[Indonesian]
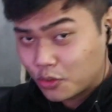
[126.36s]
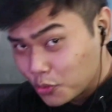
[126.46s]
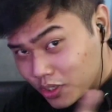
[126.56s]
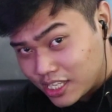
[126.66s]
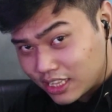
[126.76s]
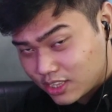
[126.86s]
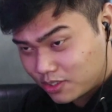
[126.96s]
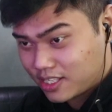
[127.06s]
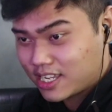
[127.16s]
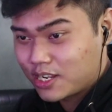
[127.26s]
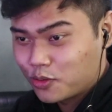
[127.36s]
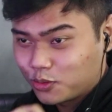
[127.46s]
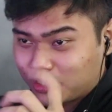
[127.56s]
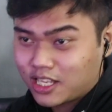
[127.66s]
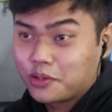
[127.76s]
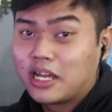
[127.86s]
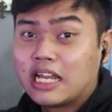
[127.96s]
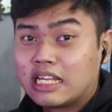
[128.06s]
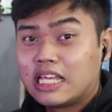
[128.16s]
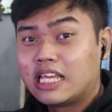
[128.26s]
Hukitot ya ada utau
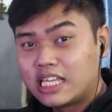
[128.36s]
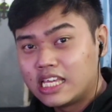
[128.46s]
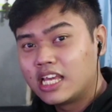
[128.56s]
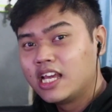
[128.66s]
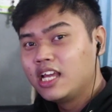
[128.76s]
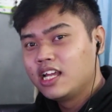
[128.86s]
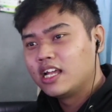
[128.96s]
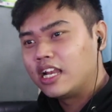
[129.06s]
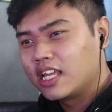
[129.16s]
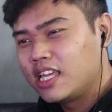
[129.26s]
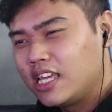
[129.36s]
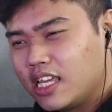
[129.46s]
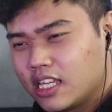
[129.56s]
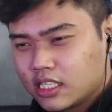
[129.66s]
dengan Kiki lagi